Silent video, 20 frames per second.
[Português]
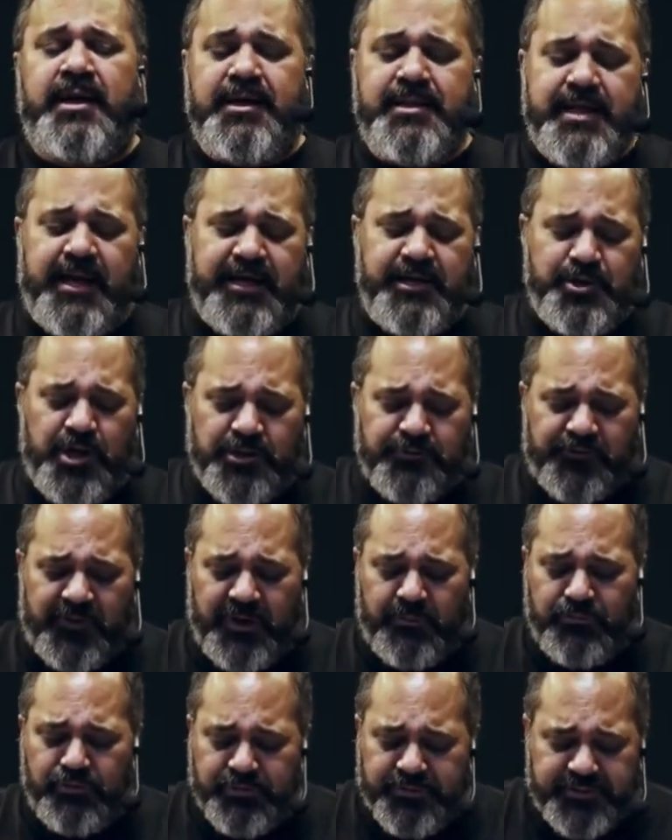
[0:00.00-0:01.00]
E daí nós
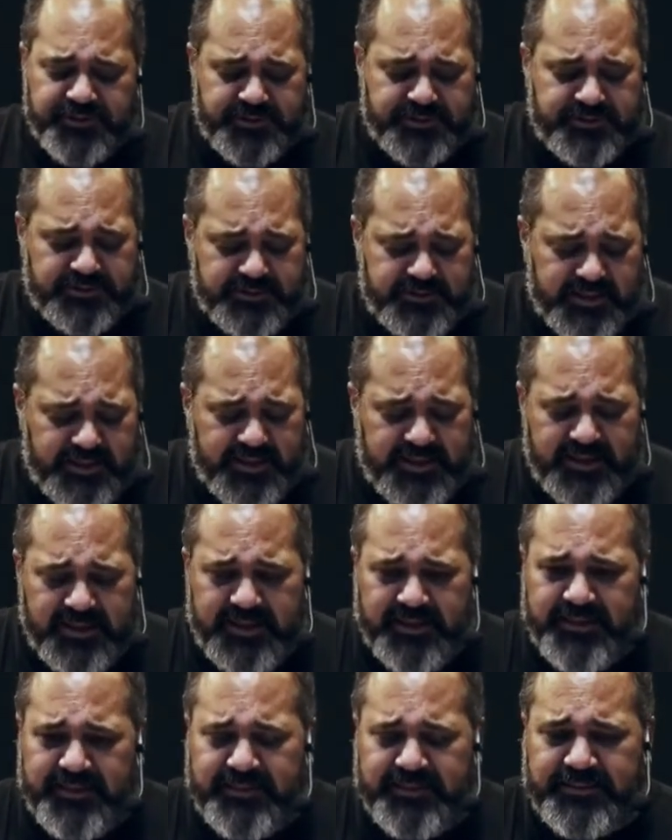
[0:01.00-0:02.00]
vamos
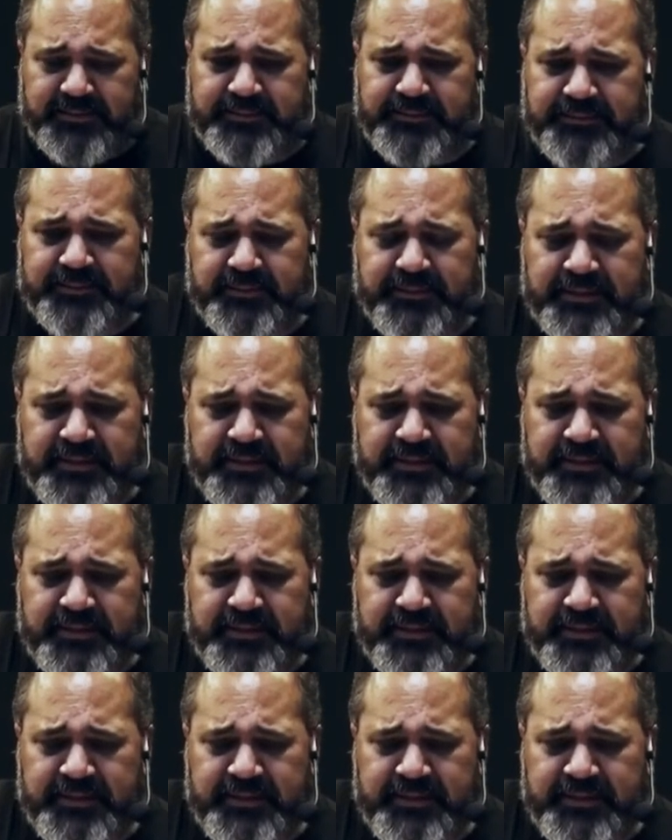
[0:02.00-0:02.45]
é,